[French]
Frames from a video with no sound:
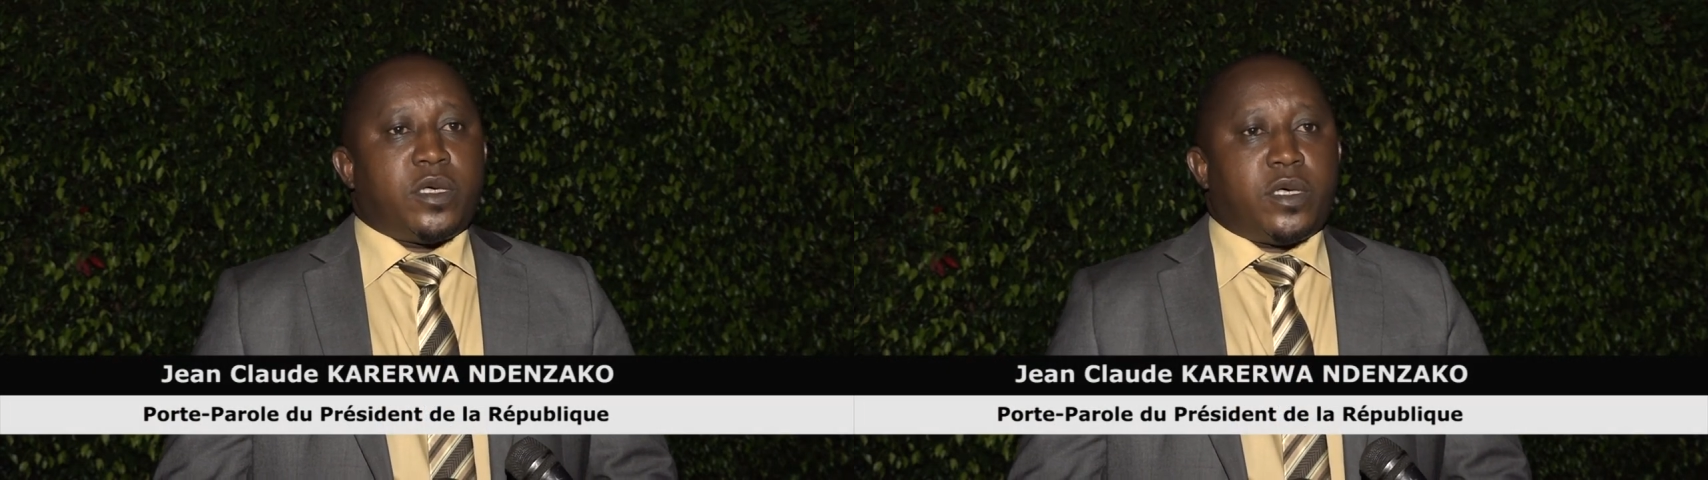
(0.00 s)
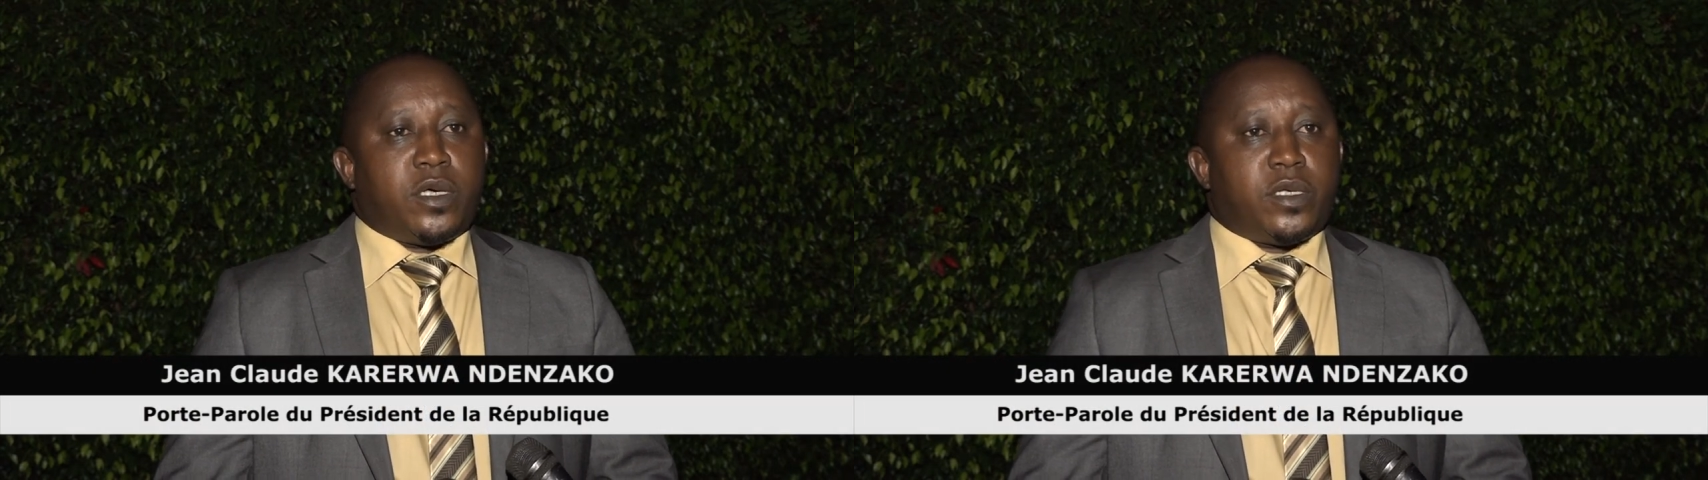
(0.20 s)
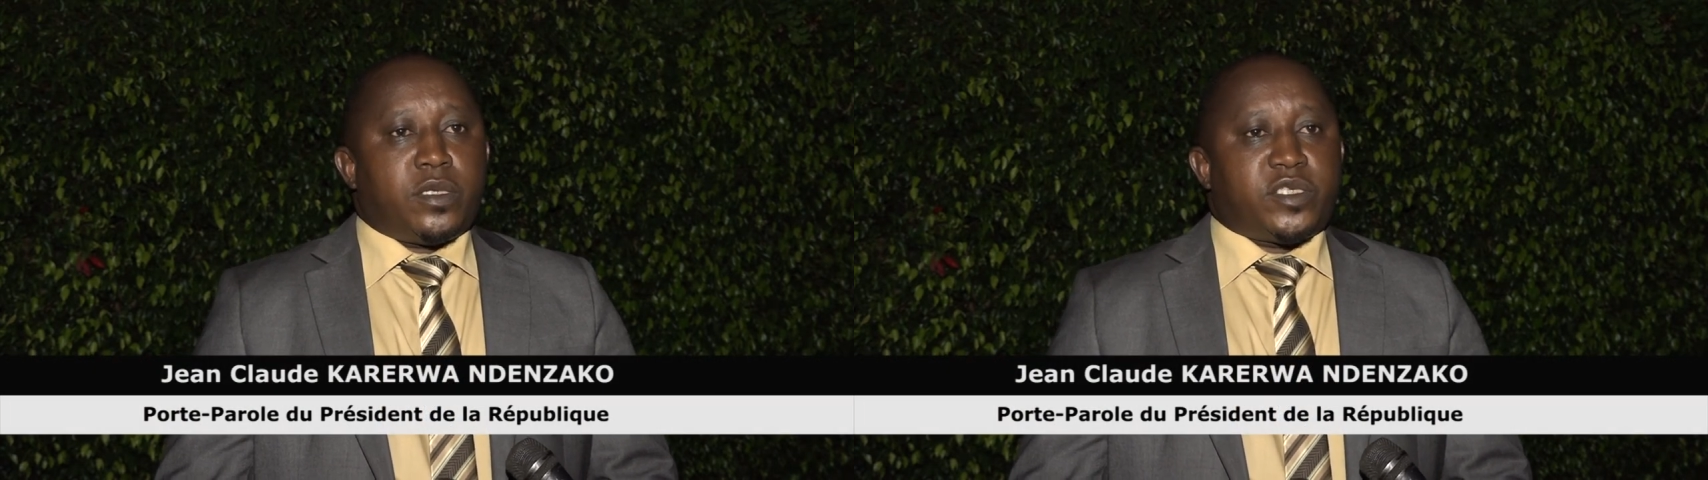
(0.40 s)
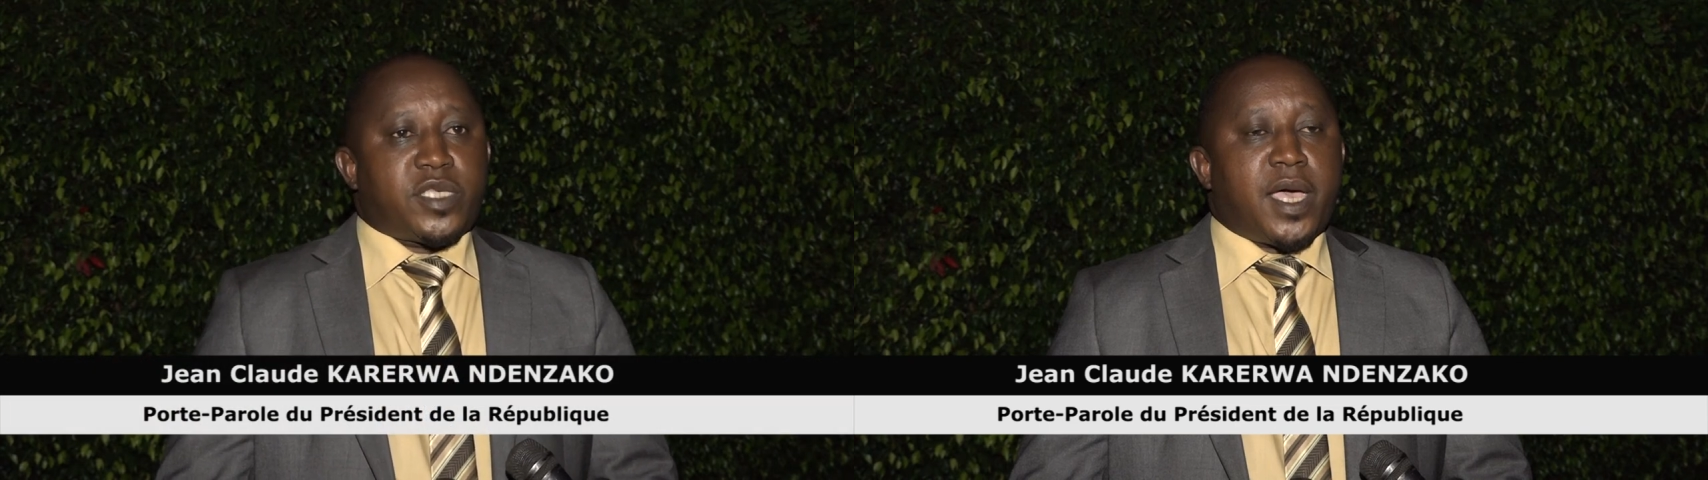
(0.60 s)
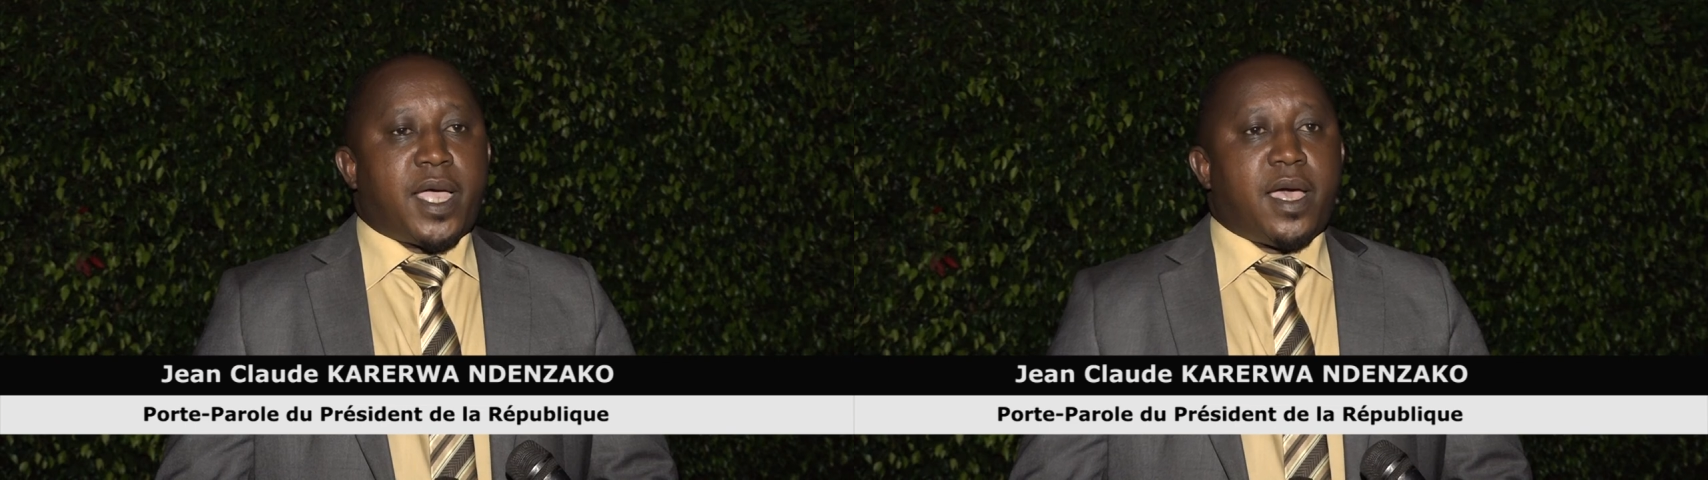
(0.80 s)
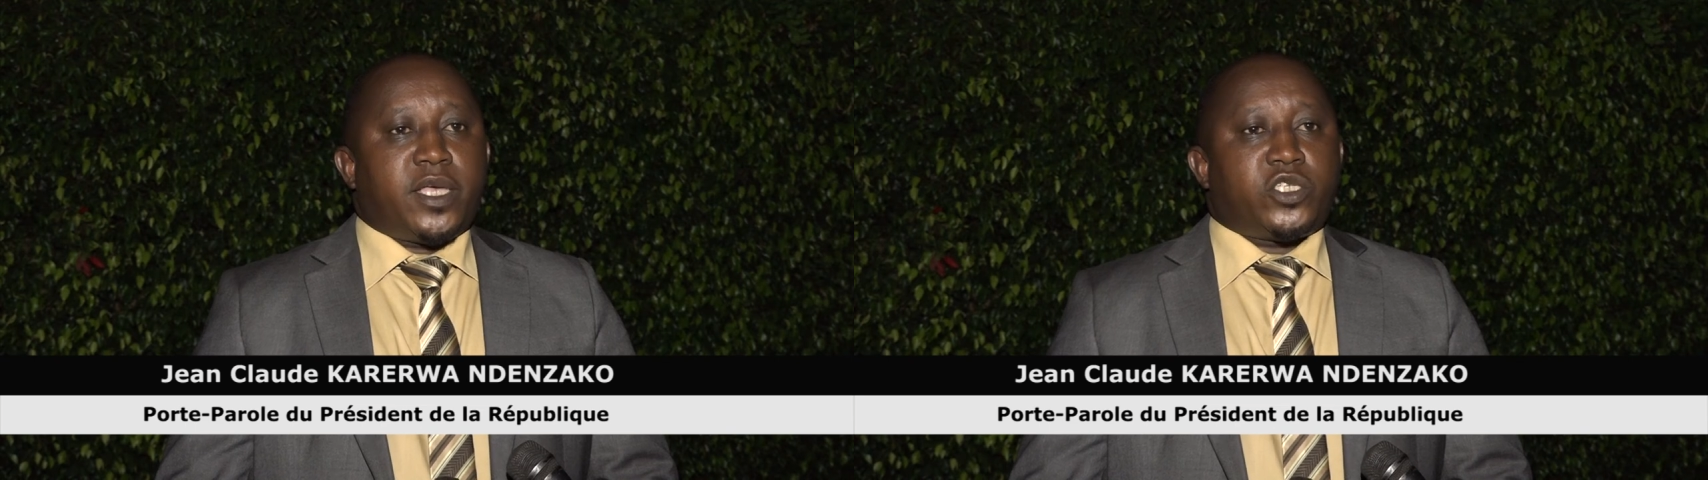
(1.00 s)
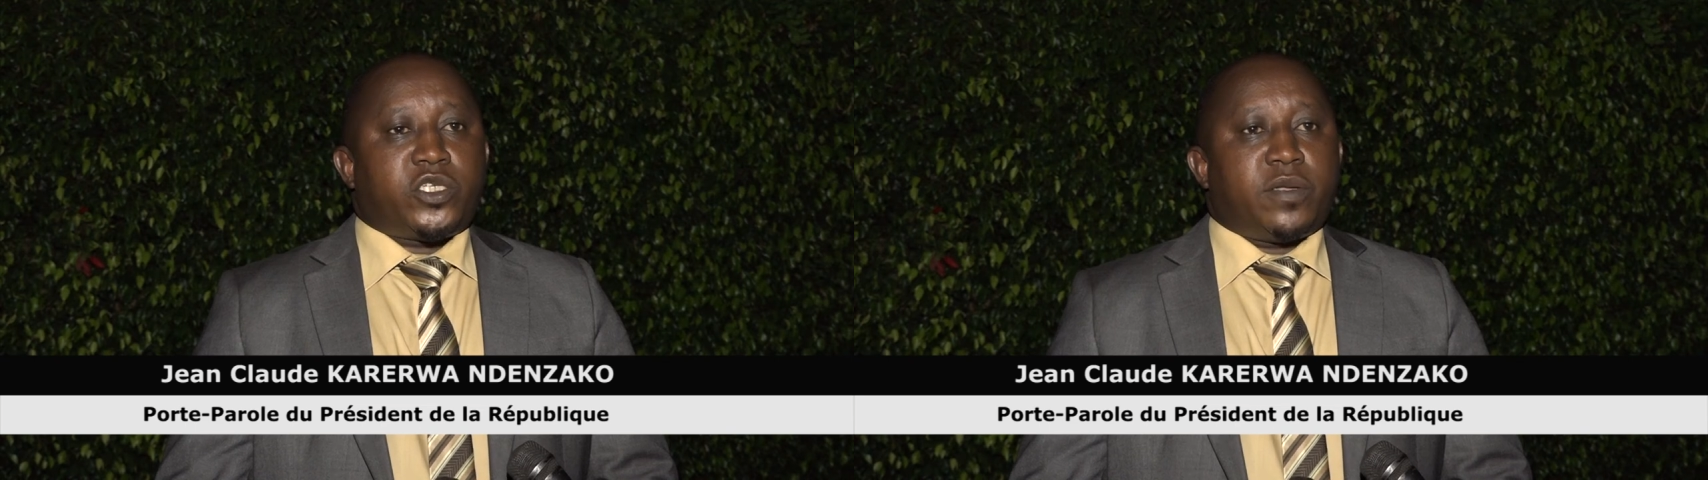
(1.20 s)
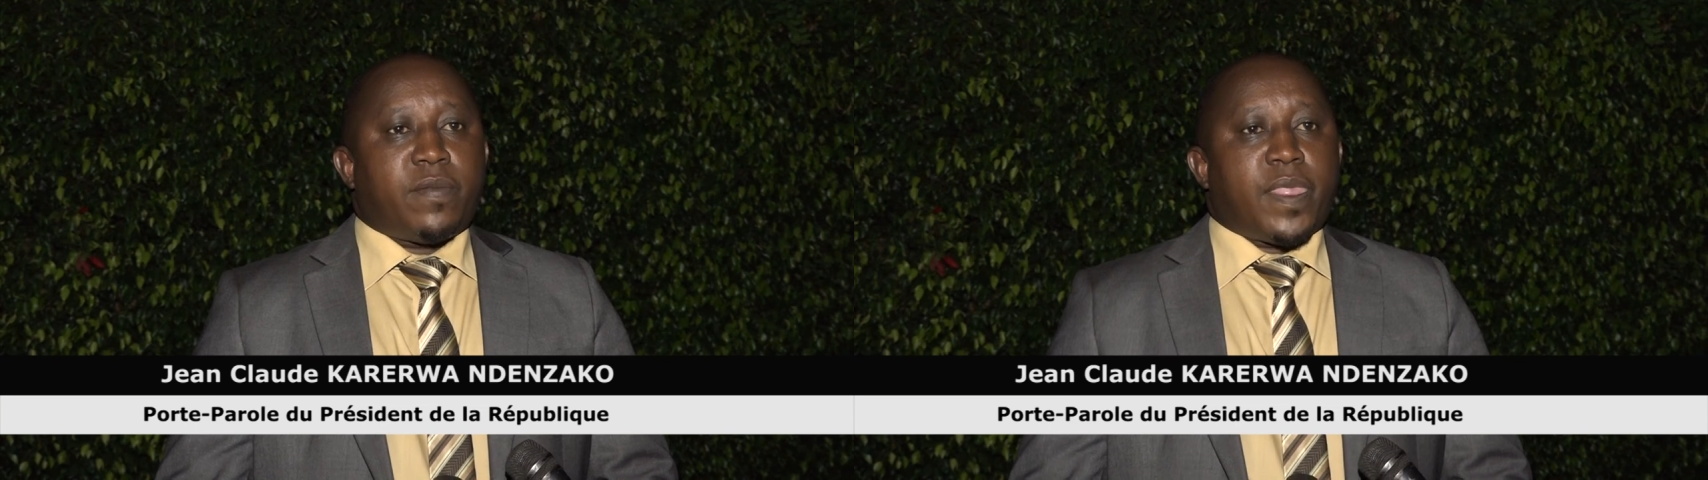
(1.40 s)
euh, s'engage